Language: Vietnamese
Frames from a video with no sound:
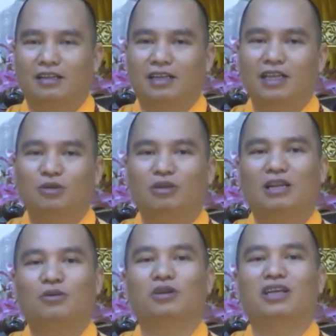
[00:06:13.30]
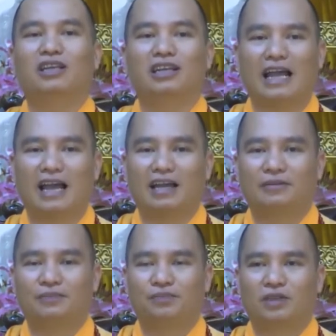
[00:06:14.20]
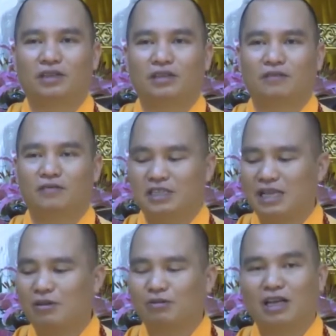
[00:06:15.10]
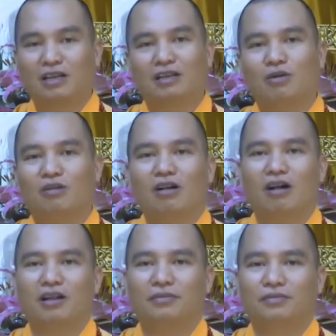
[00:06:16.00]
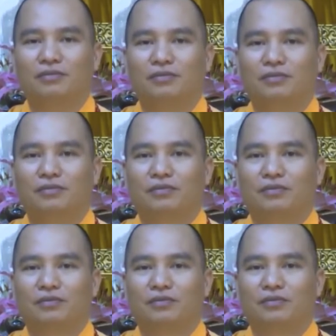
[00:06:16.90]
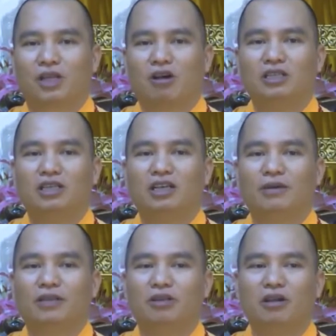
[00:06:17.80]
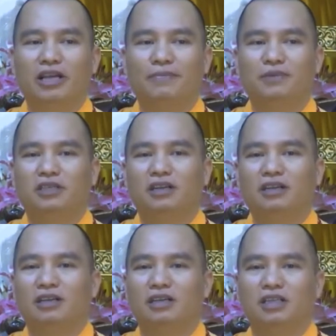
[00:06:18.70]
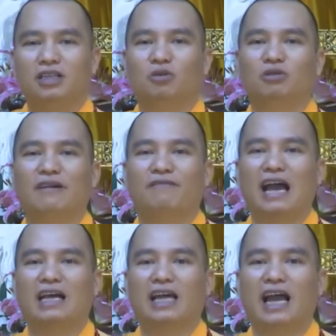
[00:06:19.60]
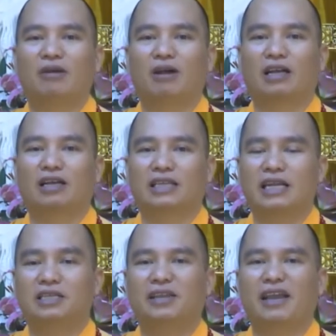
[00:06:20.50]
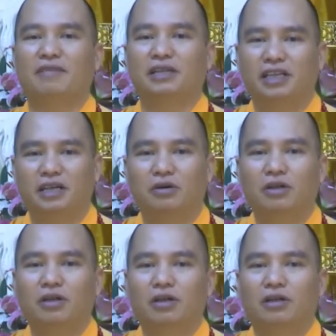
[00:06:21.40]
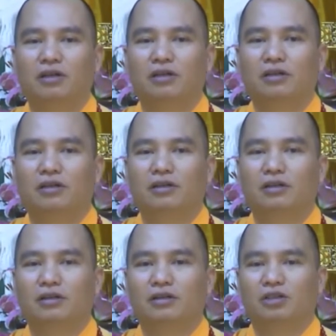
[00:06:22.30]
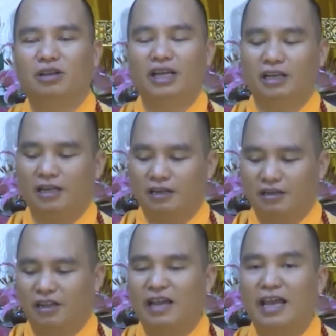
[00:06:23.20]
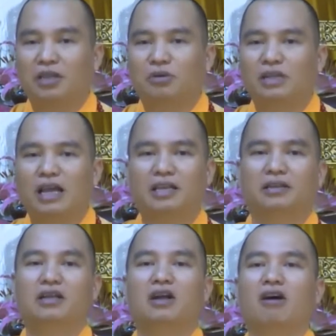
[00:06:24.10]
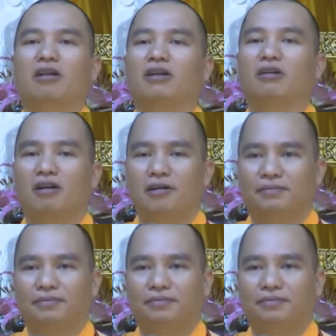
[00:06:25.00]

khi chúng ta tụng kinh địa tạng vì sao chúng ta không có con có trường hợp là do nghiệp chướng đời trước chúng ta phá thai hoặc là sát sinh nhảy vật nhiều cho nên là đời này chúng ta chỉ rất khó để có con